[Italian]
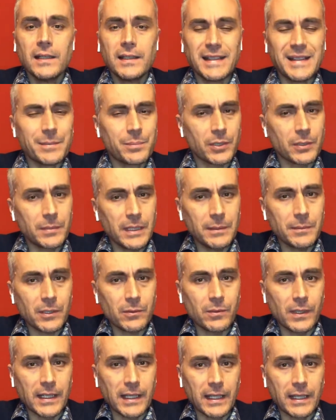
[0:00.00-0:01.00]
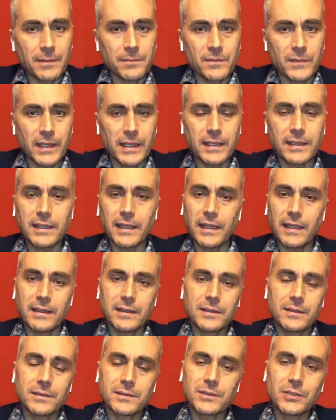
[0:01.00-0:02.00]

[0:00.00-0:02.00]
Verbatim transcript: Il problema qual è? È che